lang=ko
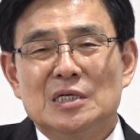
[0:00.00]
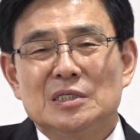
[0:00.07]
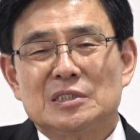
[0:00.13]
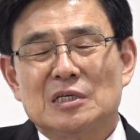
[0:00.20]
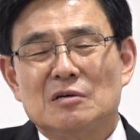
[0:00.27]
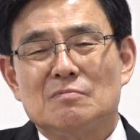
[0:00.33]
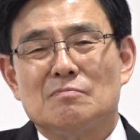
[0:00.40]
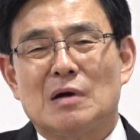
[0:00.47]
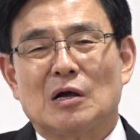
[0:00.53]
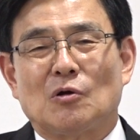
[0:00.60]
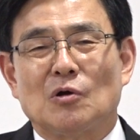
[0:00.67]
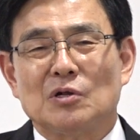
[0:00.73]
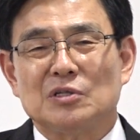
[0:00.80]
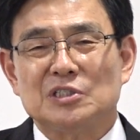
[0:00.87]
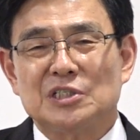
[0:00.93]
지금 막
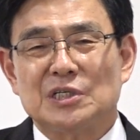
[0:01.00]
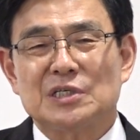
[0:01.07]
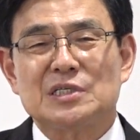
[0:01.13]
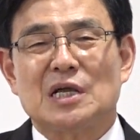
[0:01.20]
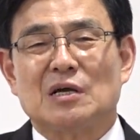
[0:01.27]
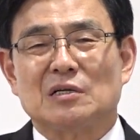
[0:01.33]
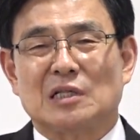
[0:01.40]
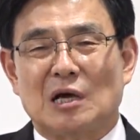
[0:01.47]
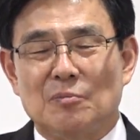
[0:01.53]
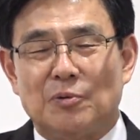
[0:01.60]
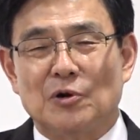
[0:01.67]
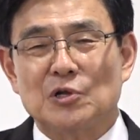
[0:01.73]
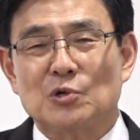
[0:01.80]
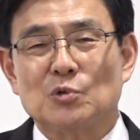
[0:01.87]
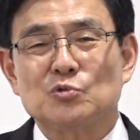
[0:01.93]
거기는 식량을 다
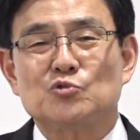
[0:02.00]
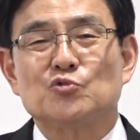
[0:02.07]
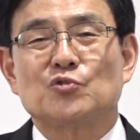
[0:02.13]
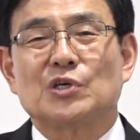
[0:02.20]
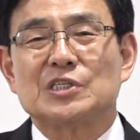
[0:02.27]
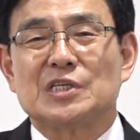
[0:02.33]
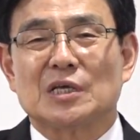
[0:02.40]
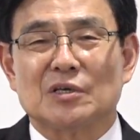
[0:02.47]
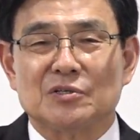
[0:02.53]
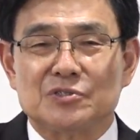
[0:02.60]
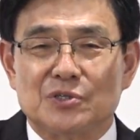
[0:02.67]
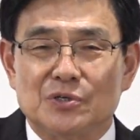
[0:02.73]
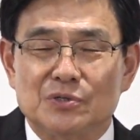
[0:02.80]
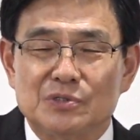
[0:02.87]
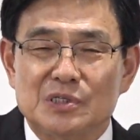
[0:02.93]
버리고 죽게
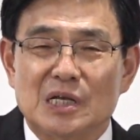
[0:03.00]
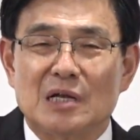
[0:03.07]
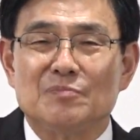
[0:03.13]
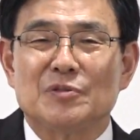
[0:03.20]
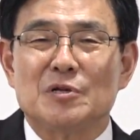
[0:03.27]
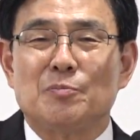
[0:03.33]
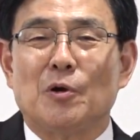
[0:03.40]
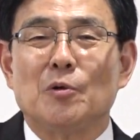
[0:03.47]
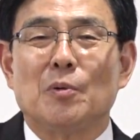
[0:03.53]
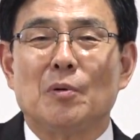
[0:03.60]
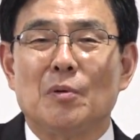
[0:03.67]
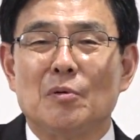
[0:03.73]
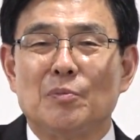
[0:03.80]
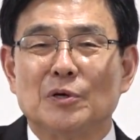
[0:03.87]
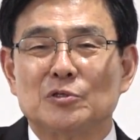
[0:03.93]
생겼어요 사람들이
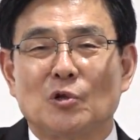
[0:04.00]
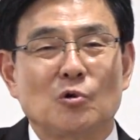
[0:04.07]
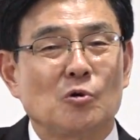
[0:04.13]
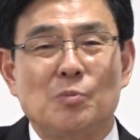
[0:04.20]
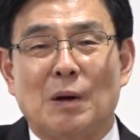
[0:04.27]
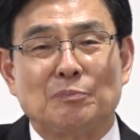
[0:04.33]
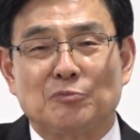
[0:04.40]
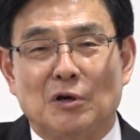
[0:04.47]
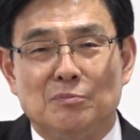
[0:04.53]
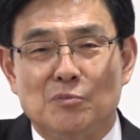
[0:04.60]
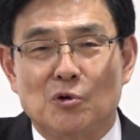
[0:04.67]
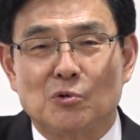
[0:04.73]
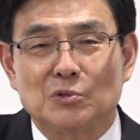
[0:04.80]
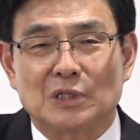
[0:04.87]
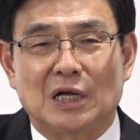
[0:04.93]
벌벌벌 떨고 밥도 안
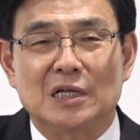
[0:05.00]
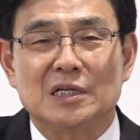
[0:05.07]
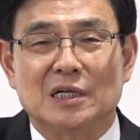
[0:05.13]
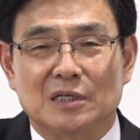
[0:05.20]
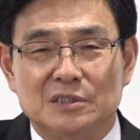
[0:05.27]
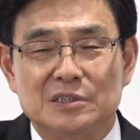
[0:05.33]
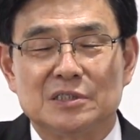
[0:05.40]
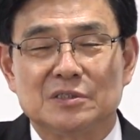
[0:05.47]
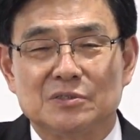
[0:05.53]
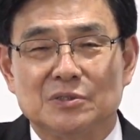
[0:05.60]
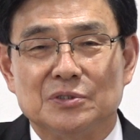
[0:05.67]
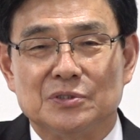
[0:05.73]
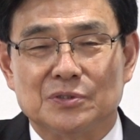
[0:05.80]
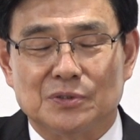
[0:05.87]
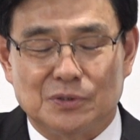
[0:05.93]
먹고 난리 치는
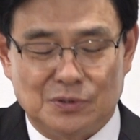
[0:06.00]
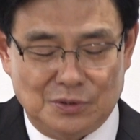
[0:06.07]
거죠